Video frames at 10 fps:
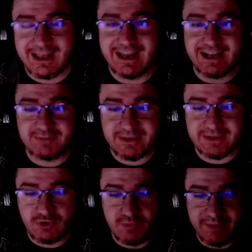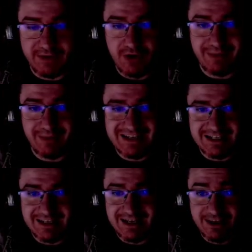el aspecto es muy parecido a
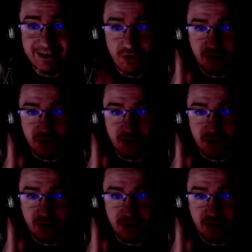Mars Attack, y yo